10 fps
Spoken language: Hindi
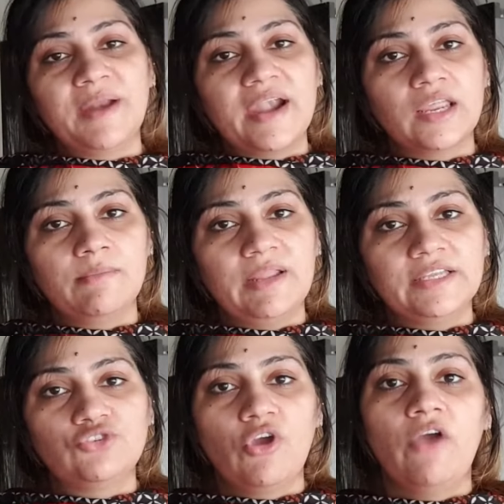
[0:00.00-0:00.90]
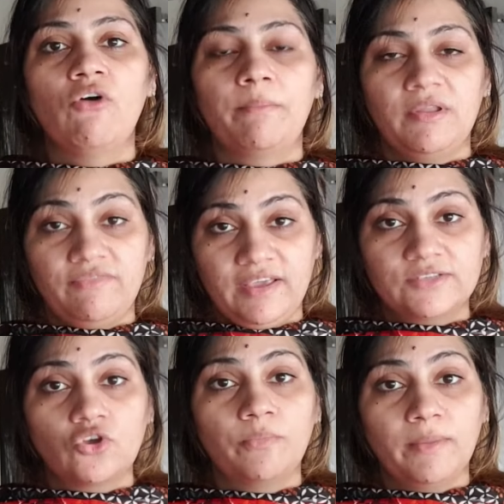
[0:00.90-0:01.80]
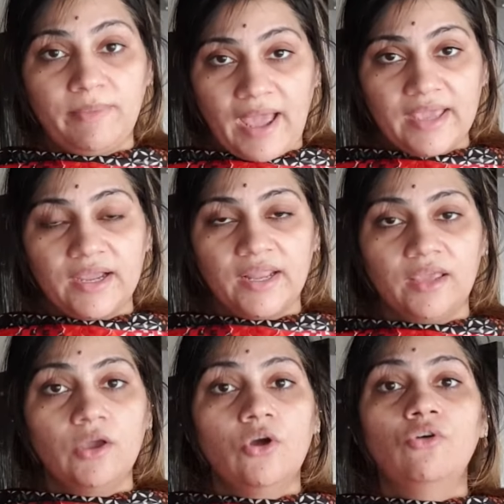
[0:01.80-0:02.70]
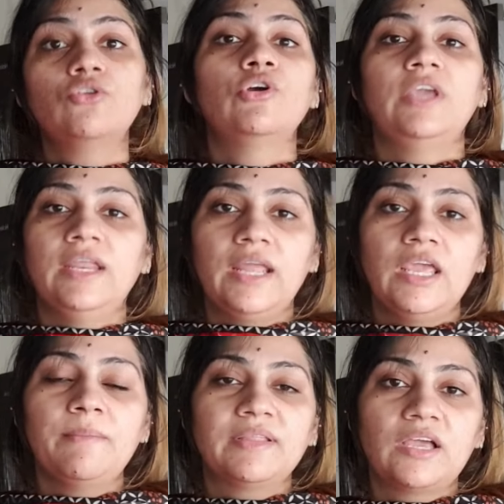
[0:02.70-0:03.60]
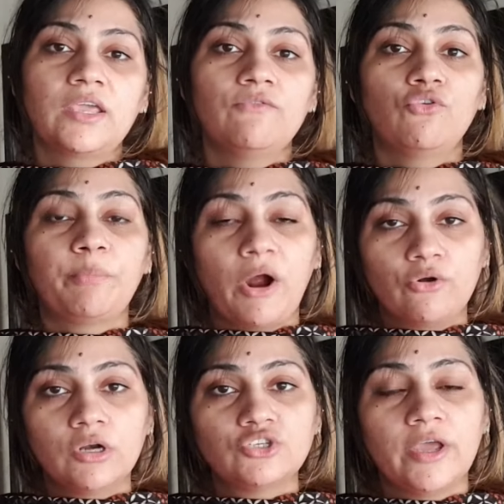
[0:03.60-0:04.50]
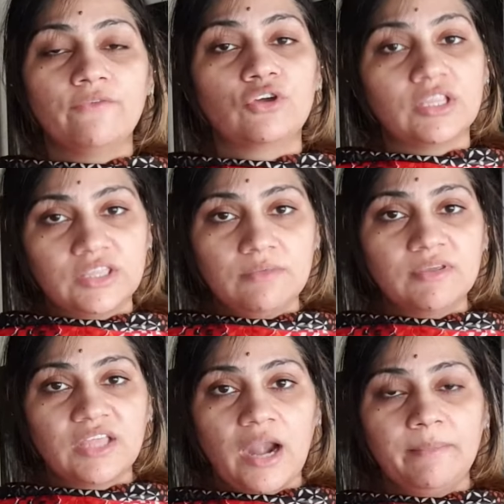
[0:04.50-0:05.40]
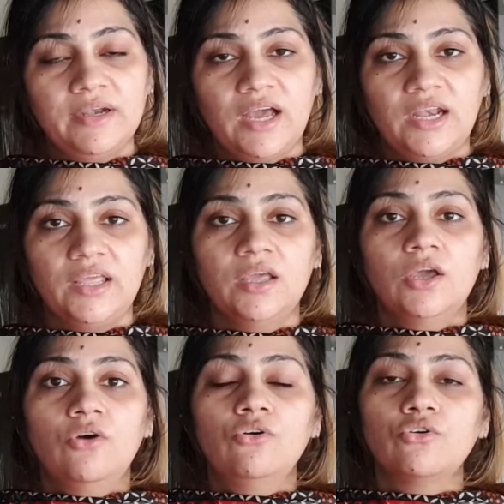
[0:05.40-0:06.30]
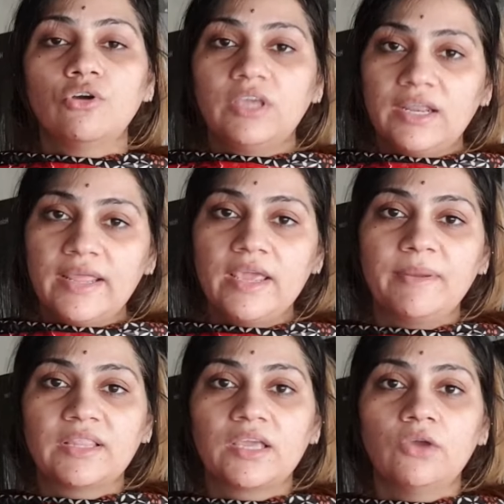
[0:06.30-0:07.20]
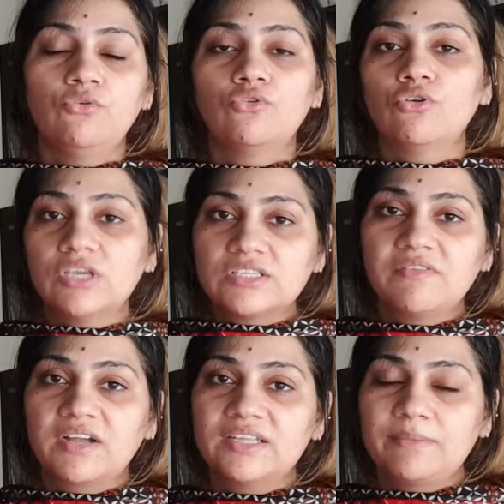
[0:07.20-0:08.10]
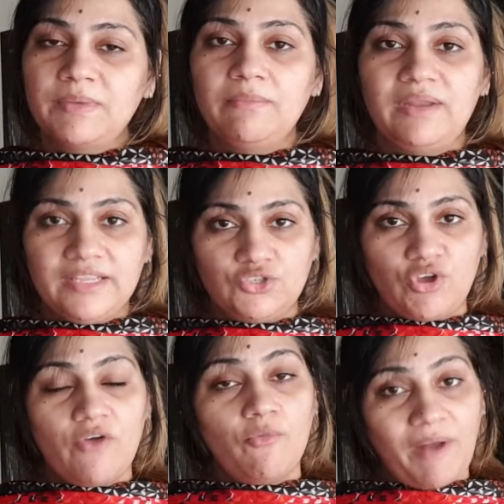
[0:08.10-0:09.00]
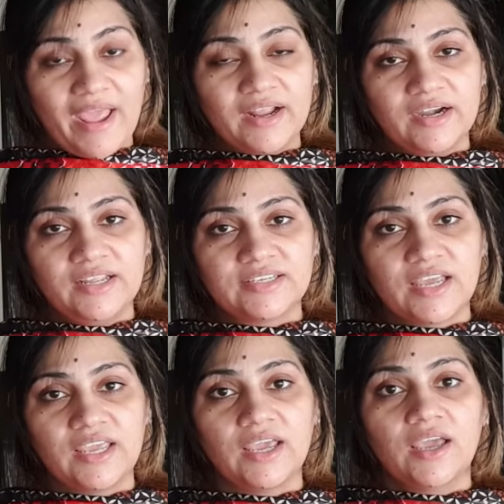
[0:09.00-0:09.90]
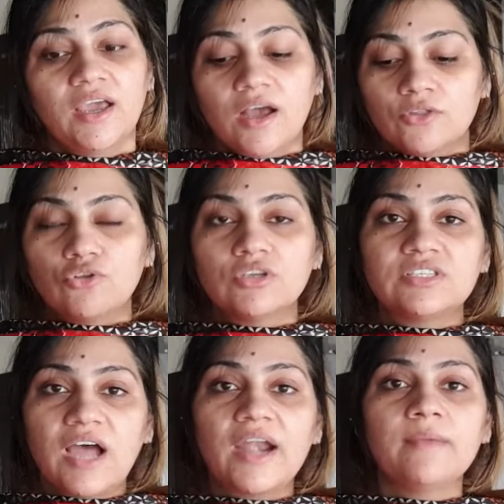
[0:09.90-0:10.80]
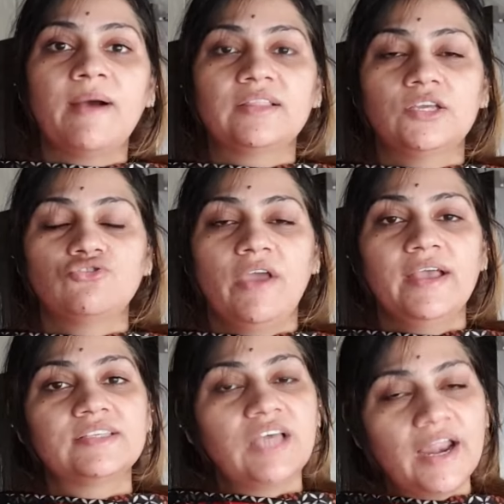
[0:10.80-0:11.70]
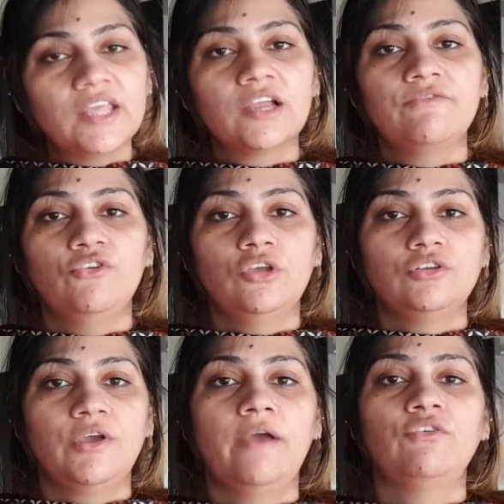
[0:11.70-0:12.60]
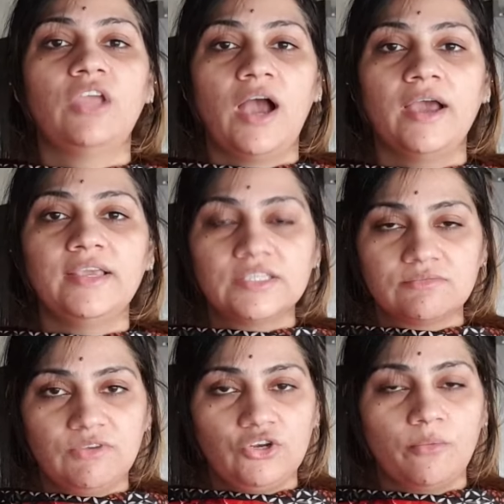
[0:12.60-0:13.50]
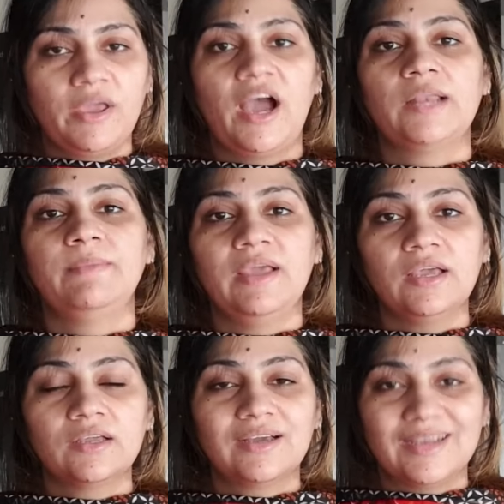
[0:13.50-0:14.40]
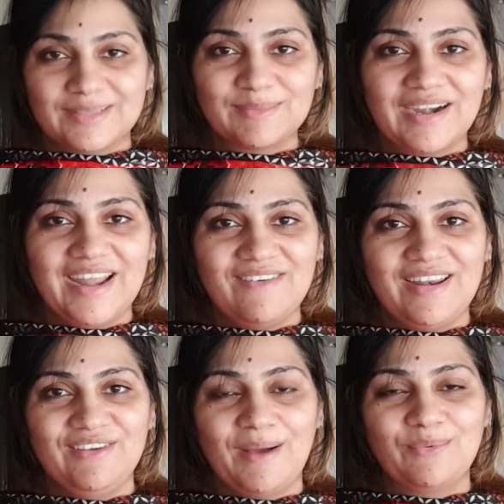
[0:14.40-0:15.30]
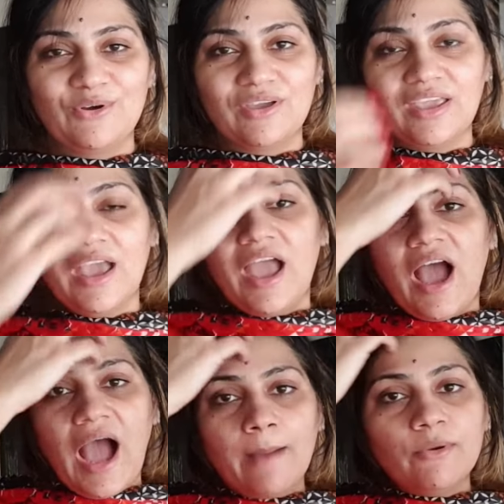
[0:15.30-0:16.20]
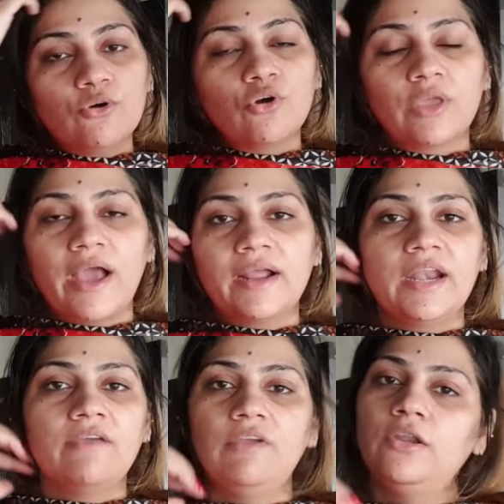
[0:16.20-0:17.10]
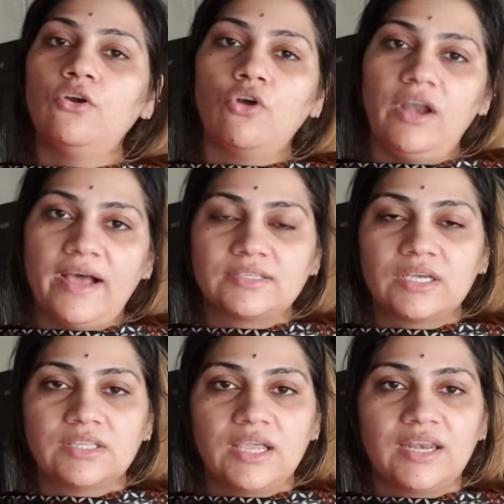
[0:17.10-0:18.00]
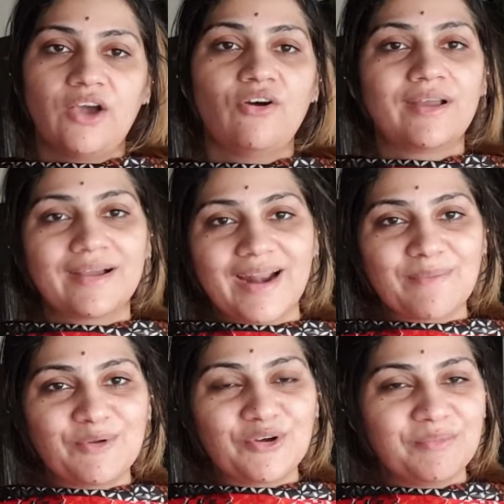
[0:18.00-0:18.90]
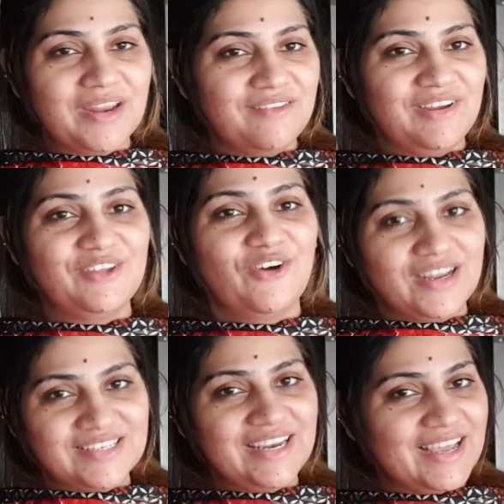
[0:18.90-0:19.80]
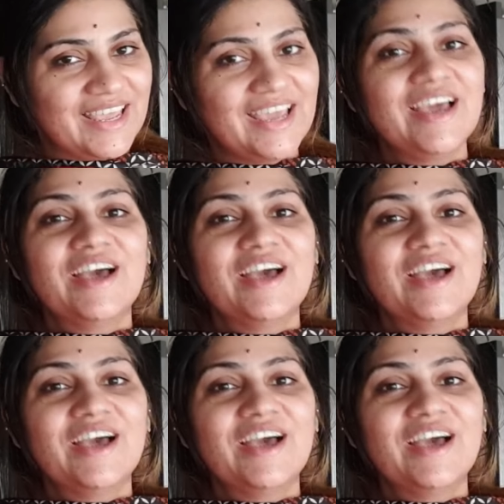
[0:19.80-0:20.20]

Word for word: ब्रांड की ब्लीच जो है वो अपने फेस के ऊपर अप्लाई करें उनको ये नहीं पता कि वो पाउडर जो है वो कितनी भी दाड़ में डालें उनको ये नहीं पता कि उनको किस वक्त अपनी ब्लीच जो है वो अप्लाई करनी चाहिए तो सारी बातें जो है सारी कंफ्यूजन जो है वो यहाँ इस वीडियो में आज मैं खत्म करने वाली हूँ आप लोगों की आप लोगों को क्या करना है वीडियो को लास्ट तक देखना है और अगर आप लोगों को मेरी वीडियो अच्छी लगे